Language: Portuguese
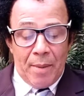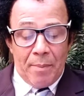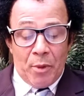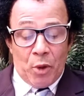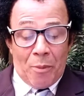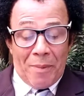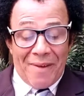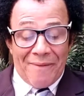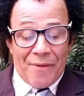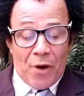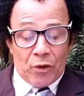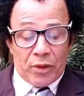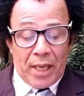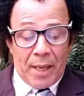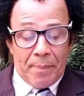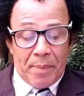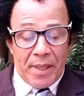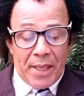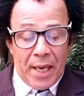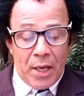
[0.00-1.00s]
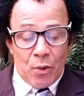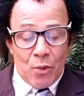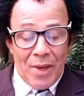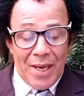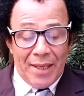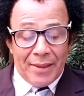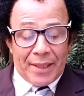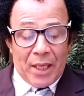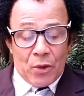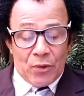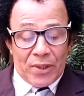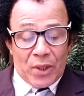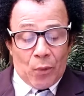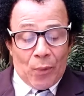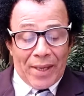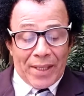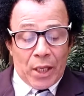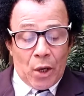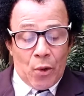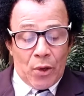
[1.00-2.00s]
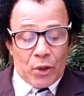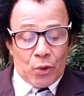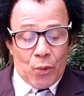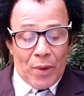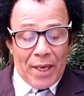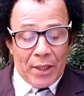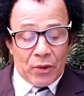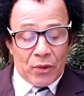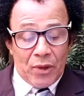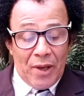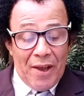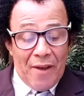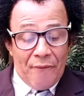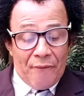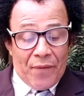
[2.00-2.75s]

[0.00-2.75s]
Meu nome é Walter Pinheiro, tenho 58 anos,